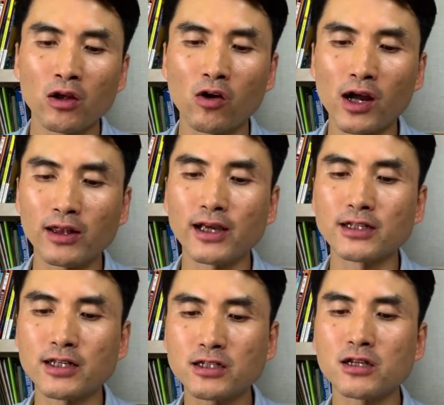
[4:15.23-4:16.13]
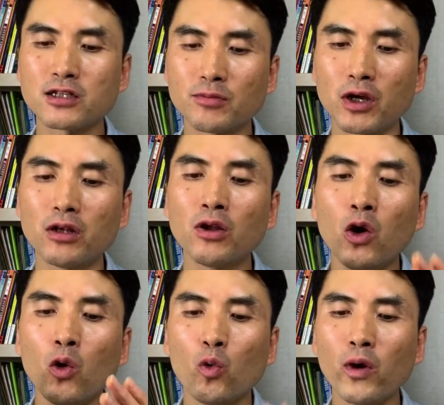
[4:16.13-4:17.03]
그걸 갖다가 이제 since를
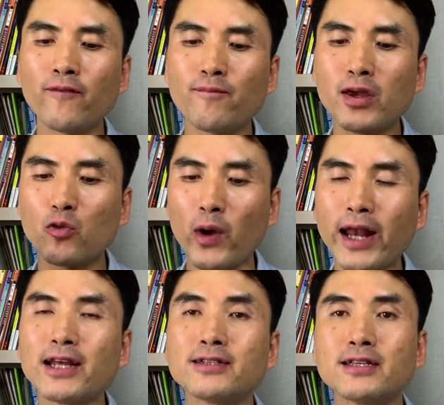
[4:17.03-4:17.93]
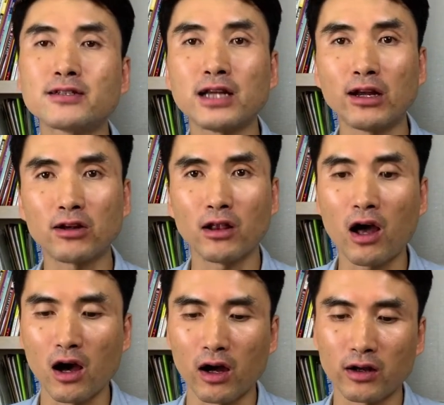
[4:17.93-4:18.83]
쓰면 We've been waiting since 9
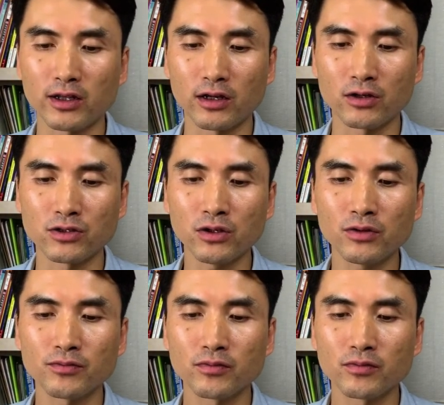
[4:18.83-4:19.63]
o'clock. 이렇게 되는 거죠.